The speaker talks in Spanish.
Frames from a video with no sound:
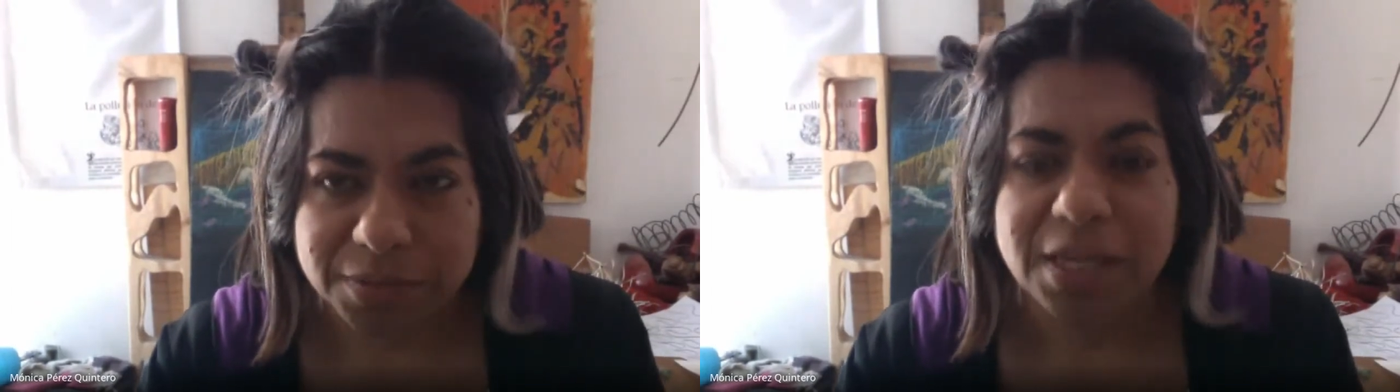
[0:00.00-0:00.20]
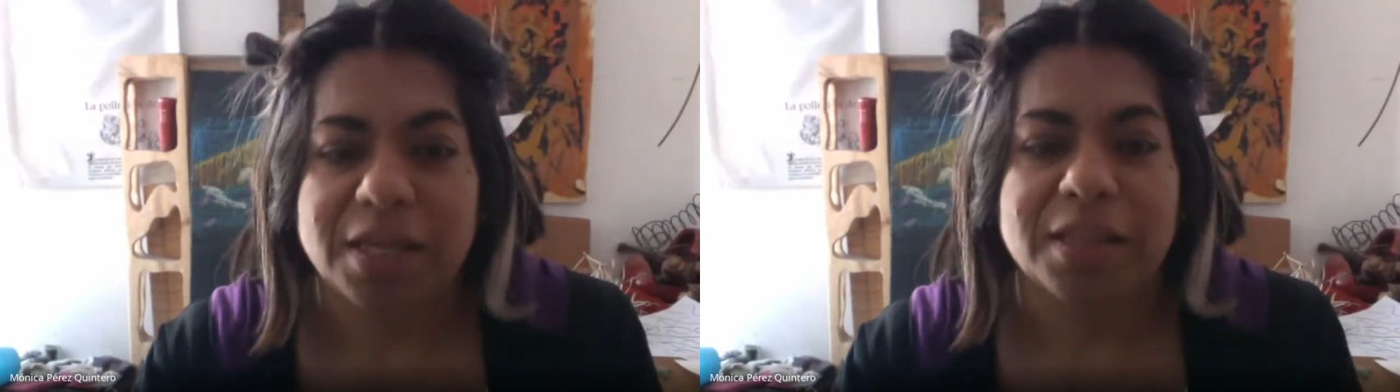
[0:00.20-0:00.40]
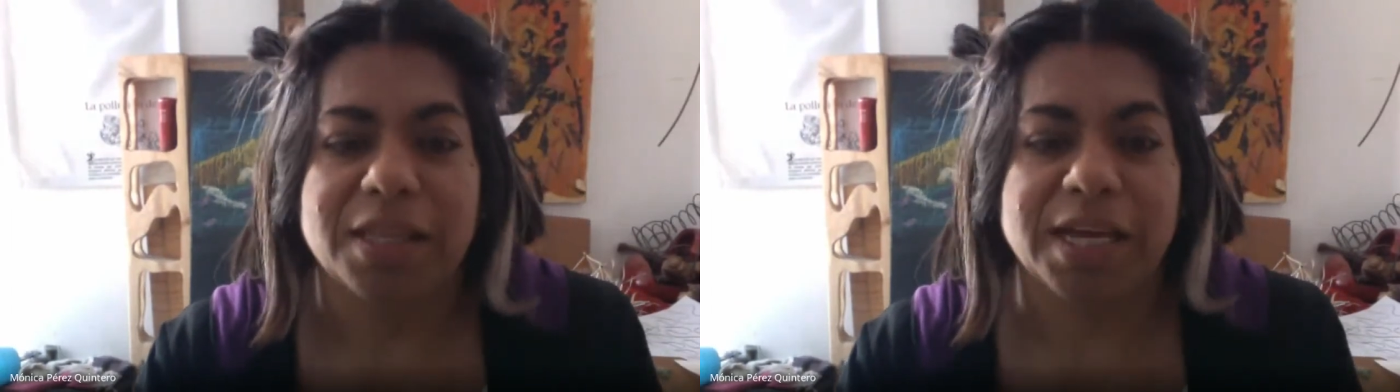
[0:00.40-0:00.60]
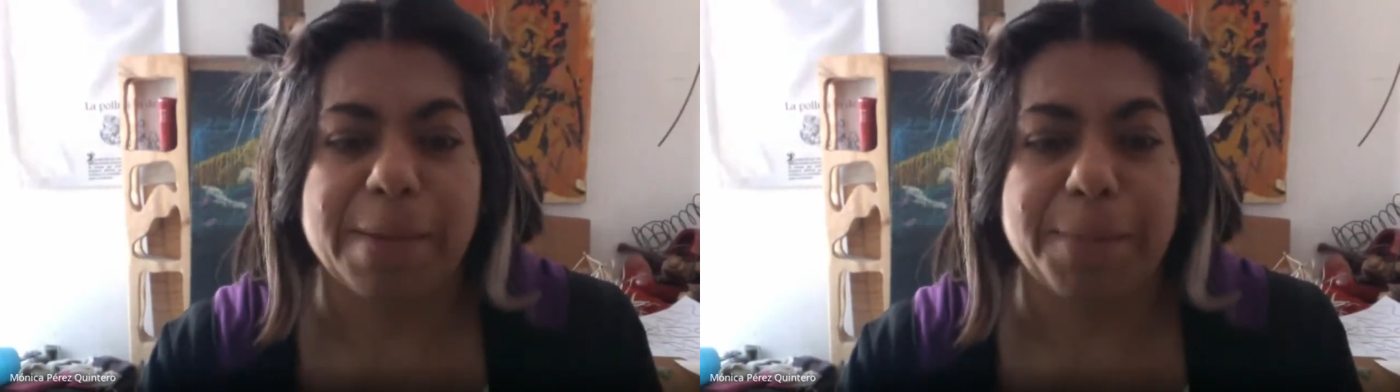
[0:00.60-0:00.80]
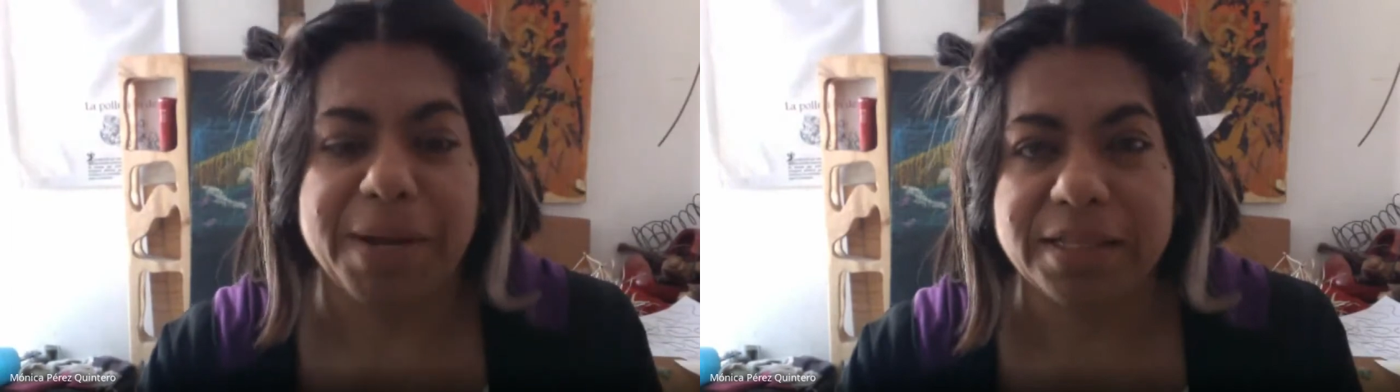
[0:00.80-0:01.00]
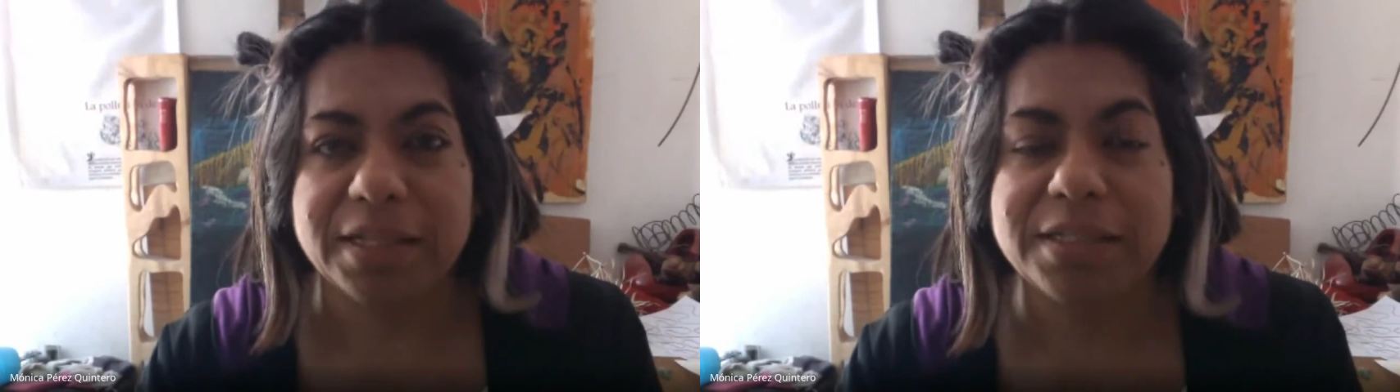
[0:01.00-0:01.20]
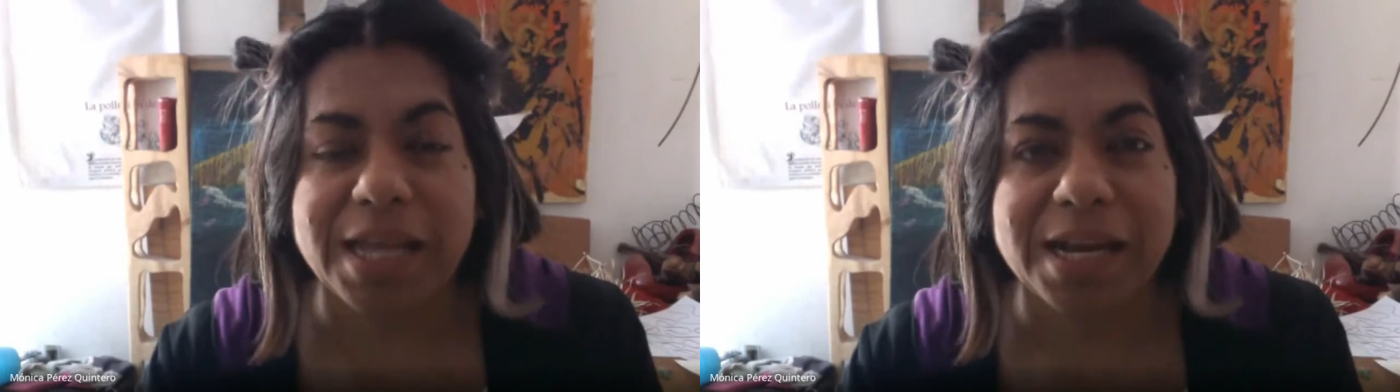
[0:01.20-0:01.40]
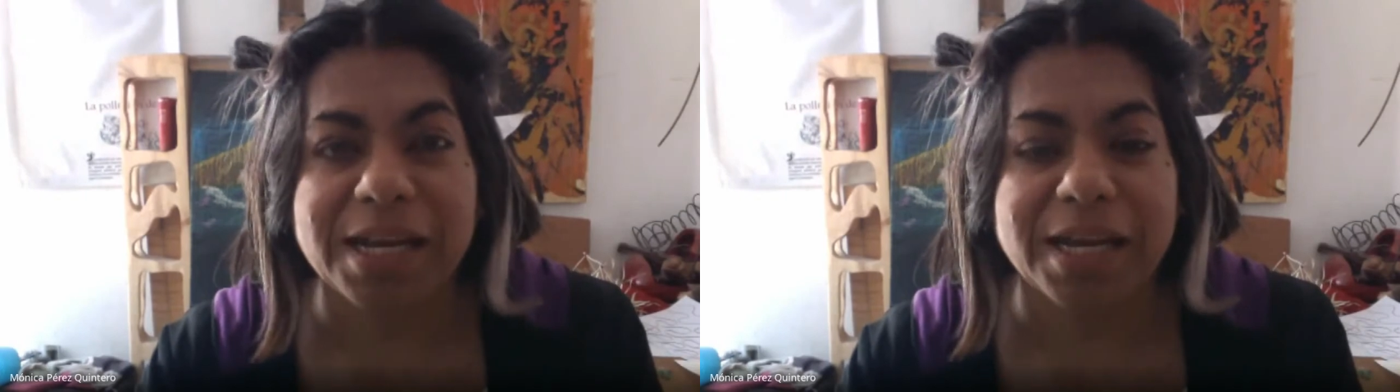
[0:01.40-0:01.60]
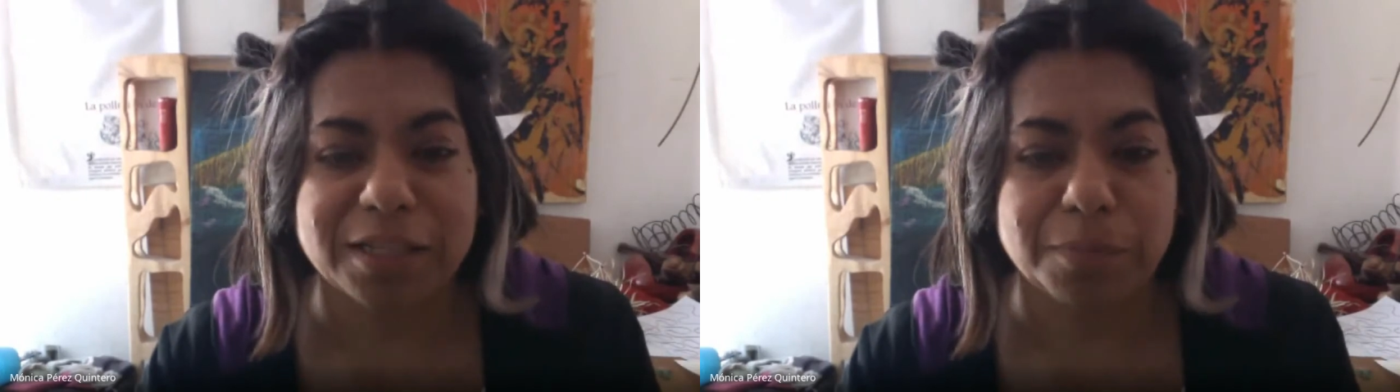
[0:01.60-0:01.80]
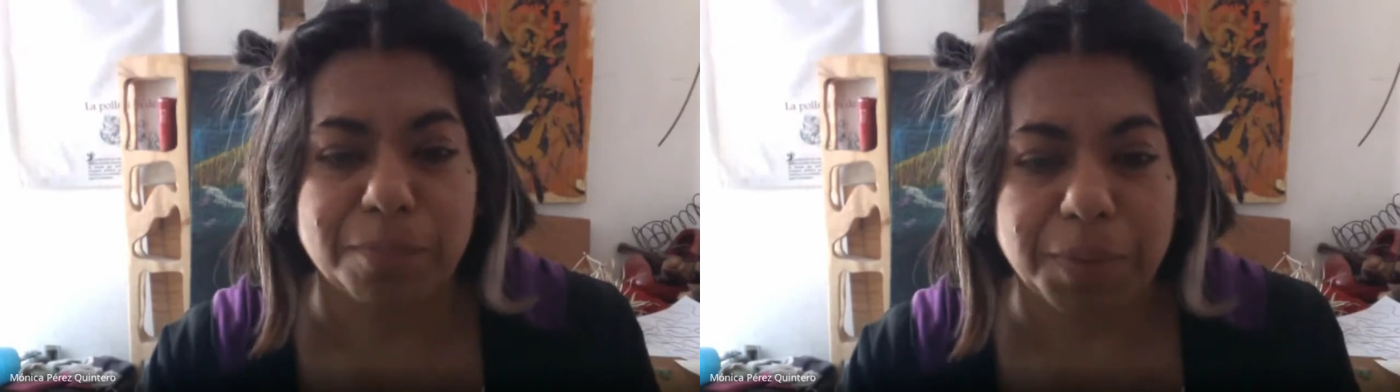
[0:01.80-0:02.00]
de que aprendan técnicas
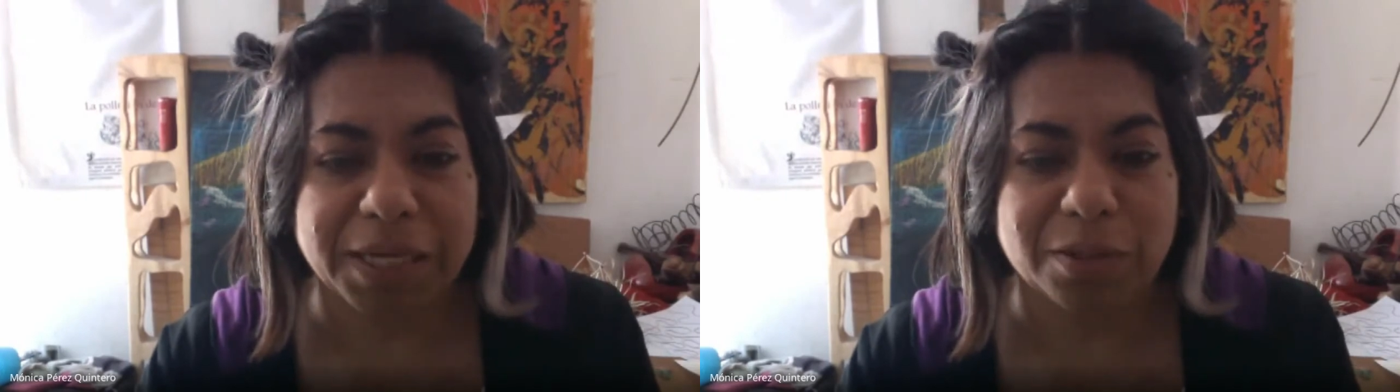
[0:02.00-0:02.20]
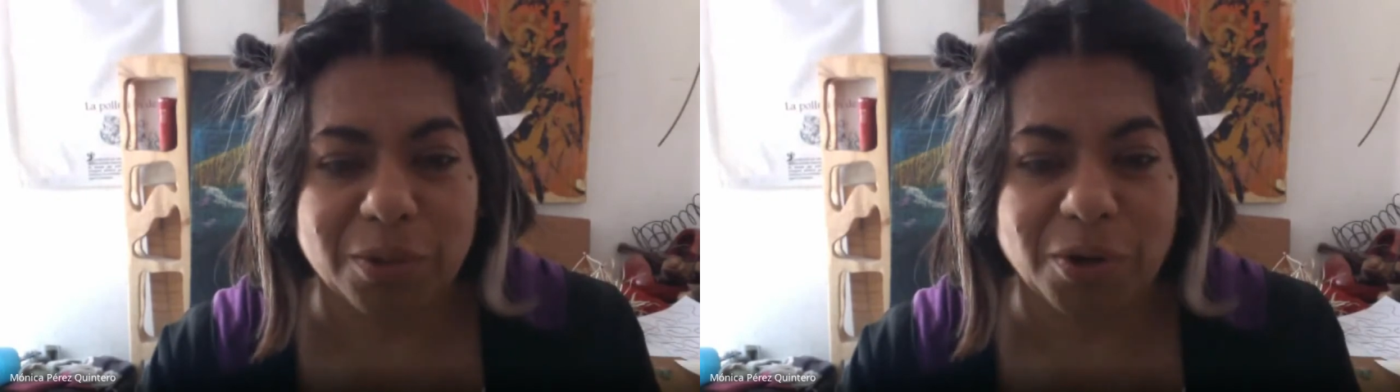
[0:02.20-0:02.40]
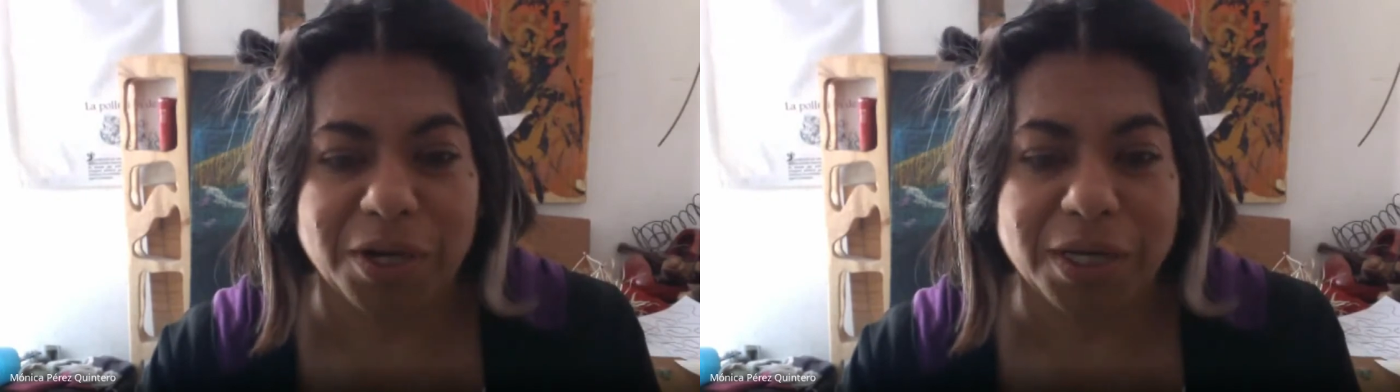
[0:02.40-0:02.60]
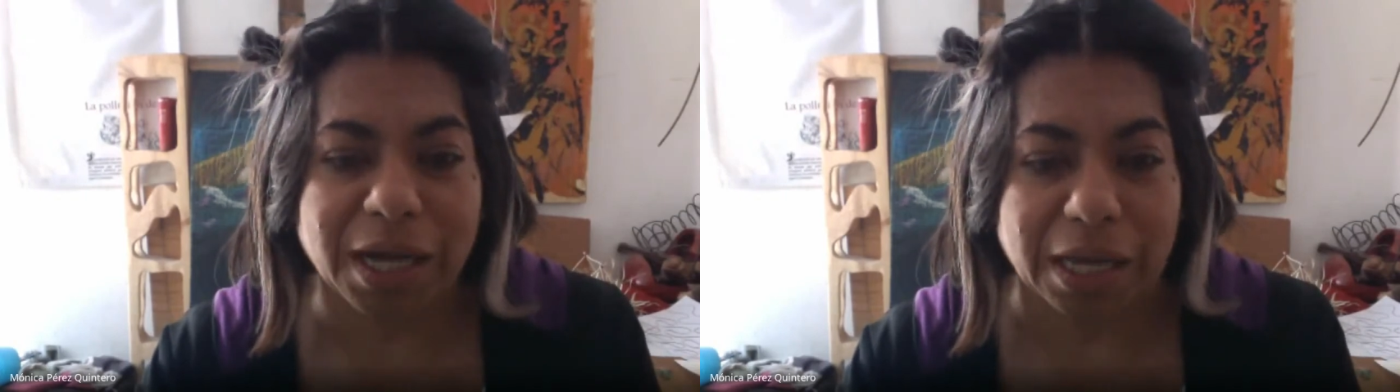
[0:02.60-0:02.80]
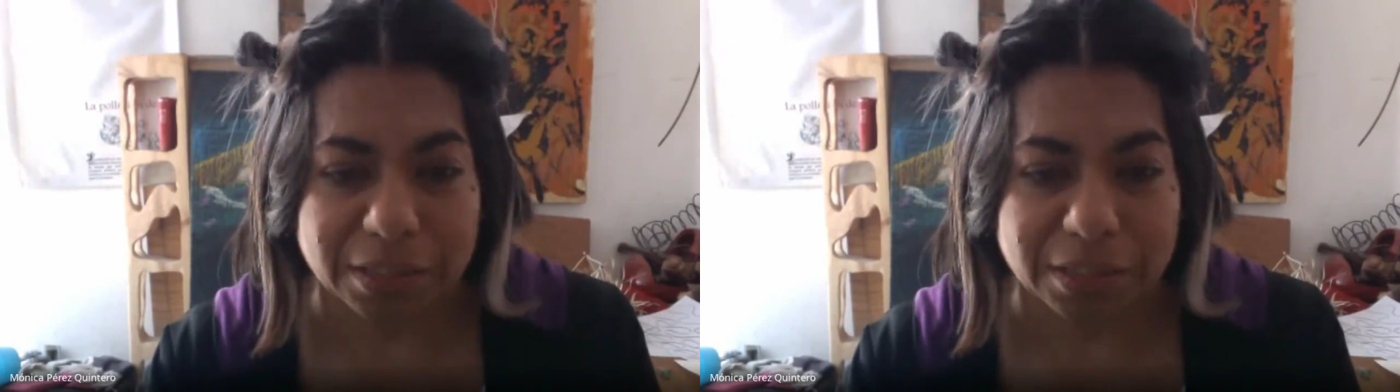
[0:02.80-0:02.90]
pictóricas,